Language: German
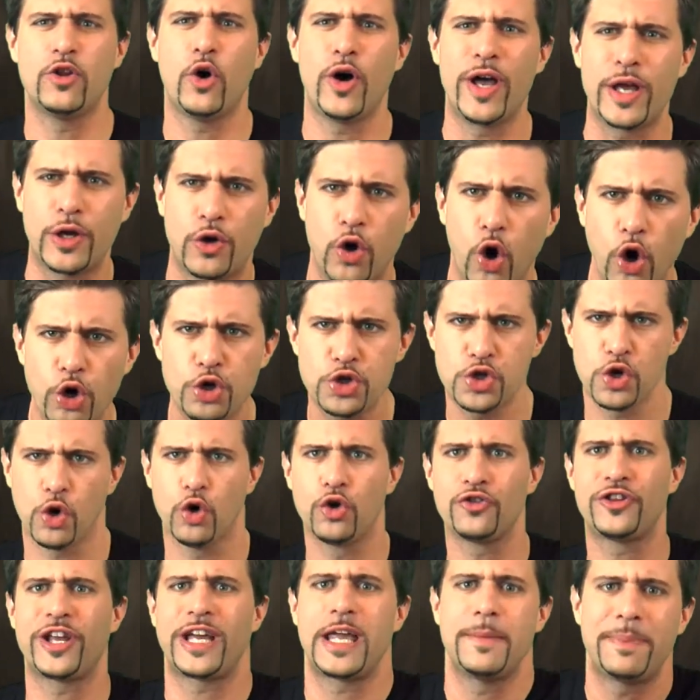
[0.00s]
neue Kochschuhe
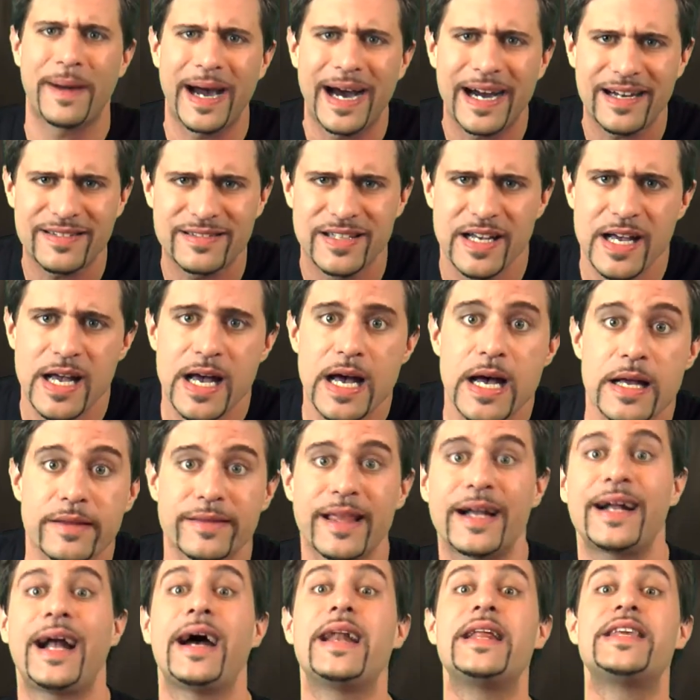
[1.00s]
untergebracht.
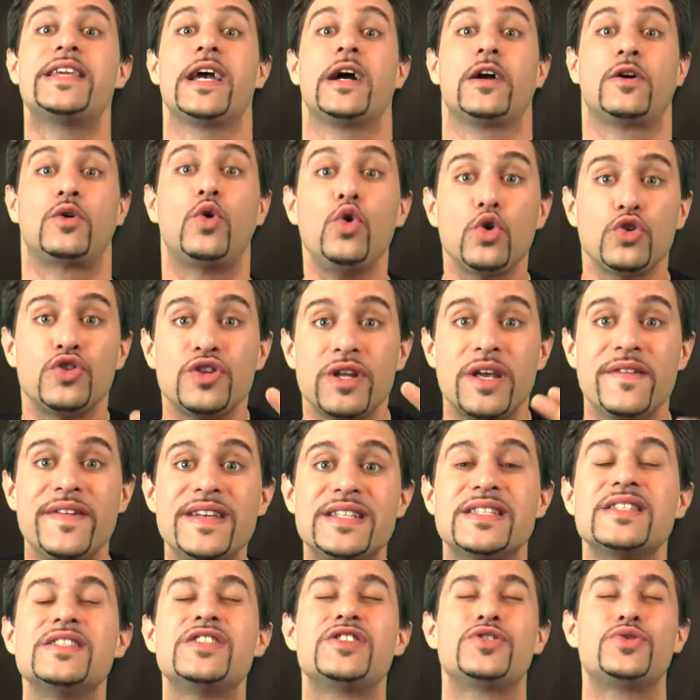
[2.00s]
Dann kann ich ja guten
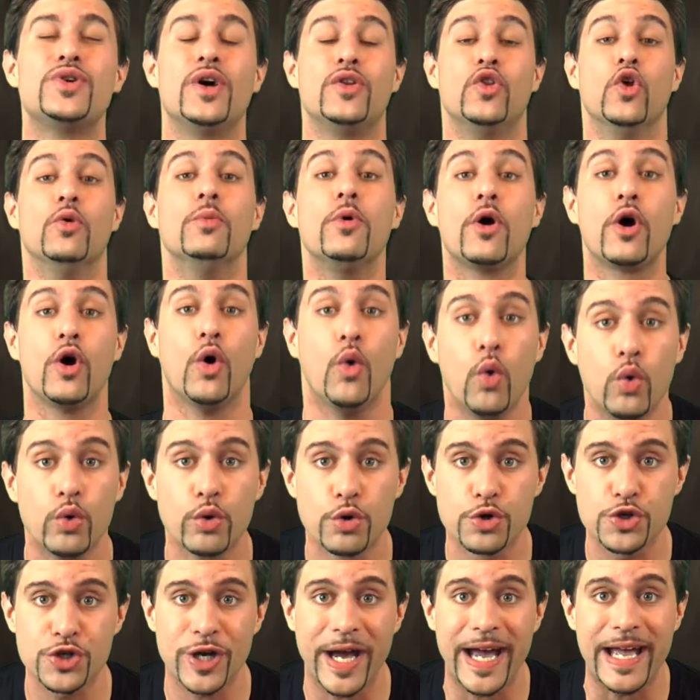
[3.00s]
Gewissens zur Nummer
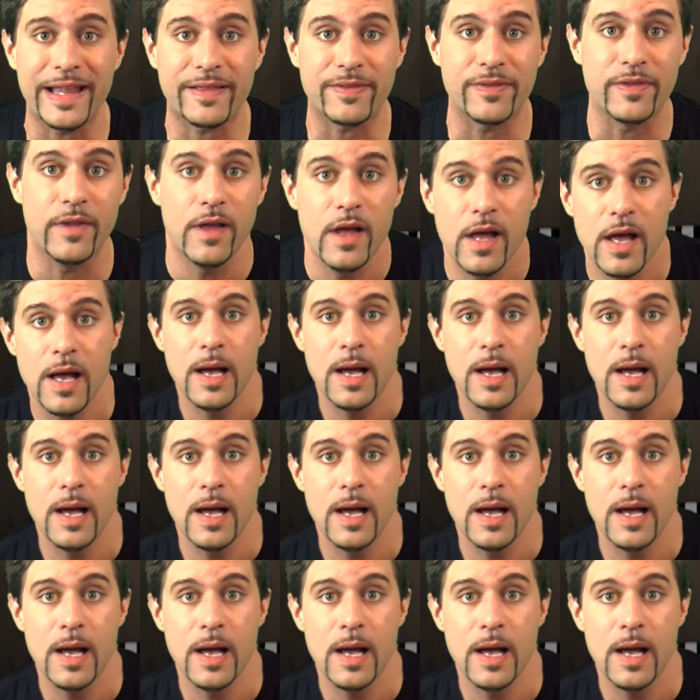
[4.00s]
Uno schreiten.